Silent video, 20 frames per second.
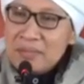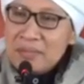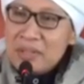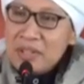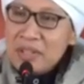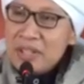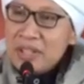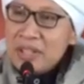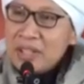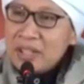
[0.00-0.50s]

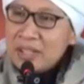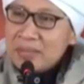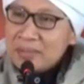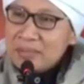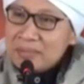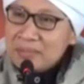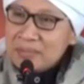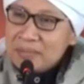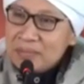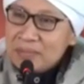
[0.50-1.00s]
Penyihir.
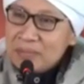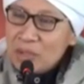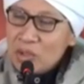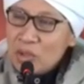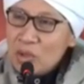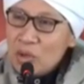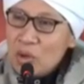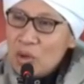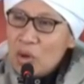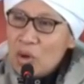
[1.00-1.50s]

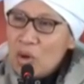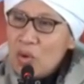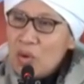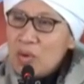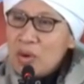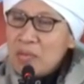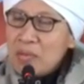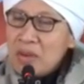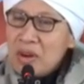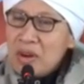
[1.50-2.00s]

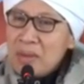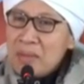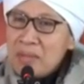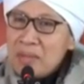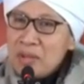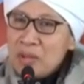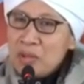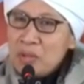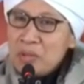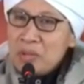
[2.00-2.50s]
Wah
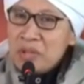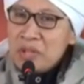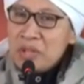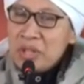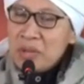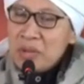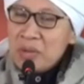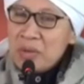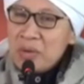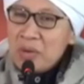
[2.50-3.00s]
Muhammad itu
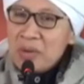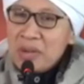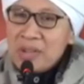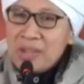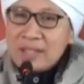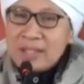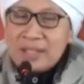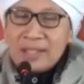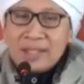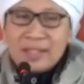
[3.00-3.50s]
penyihir ulung
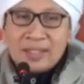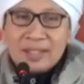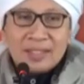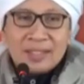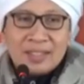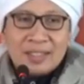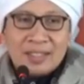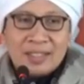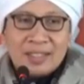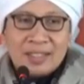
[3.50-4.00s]
katanya.
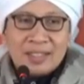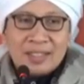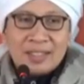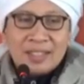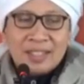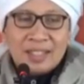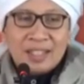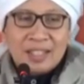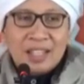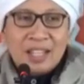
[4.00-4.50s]

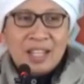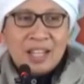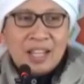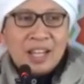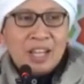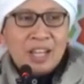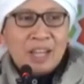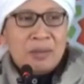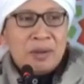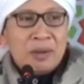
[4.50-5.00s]

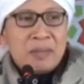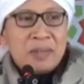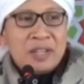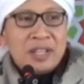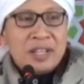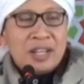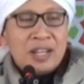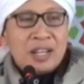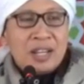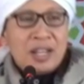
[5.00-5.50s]
Kalau memang
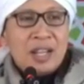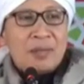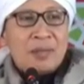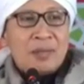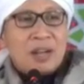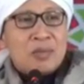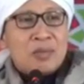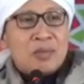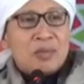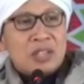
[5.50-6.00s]
penyihir,
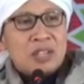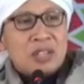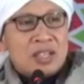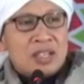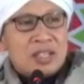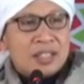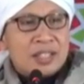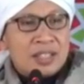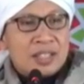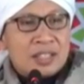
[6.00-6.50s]
kenapa kamu
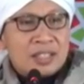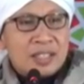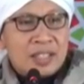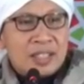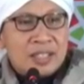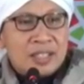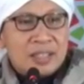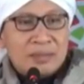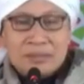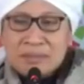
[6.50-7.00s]
tidak disihir
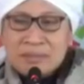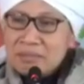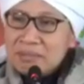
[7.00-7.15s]
sekalian?